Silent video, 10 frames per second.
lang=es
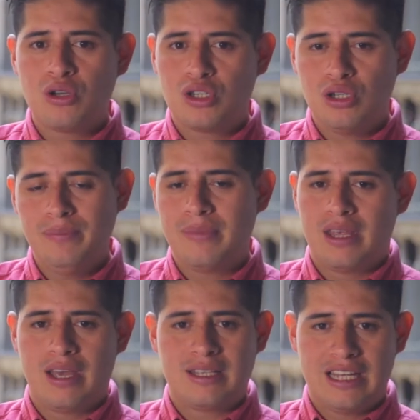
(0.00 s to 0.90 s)
8,
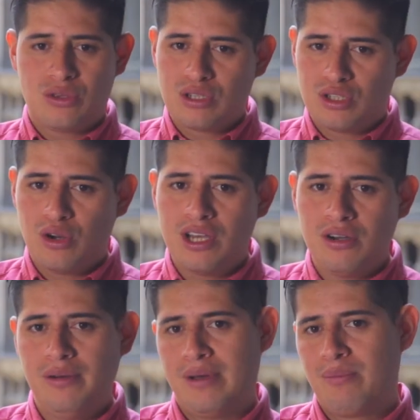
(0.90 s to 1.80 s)
Centro
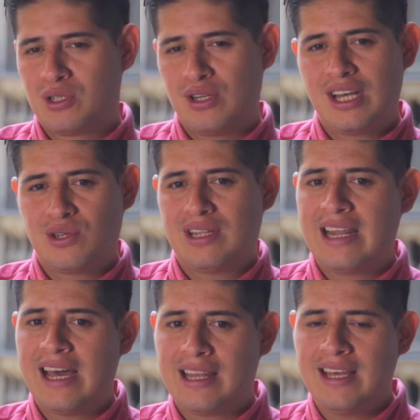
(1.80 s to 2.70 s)
Histórico, Museo
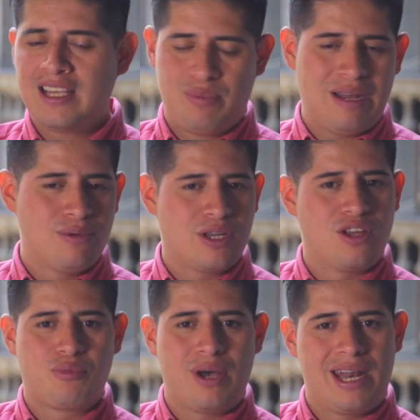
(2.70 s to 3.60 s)
Nacional de Arte y esperamos que
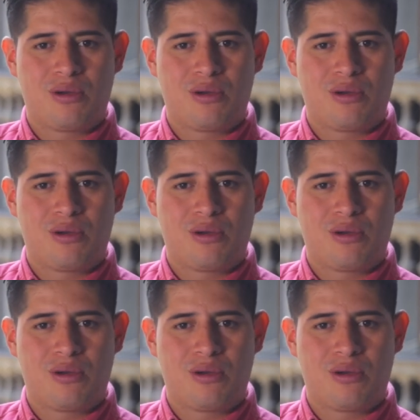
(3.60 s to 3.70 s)
nos puedan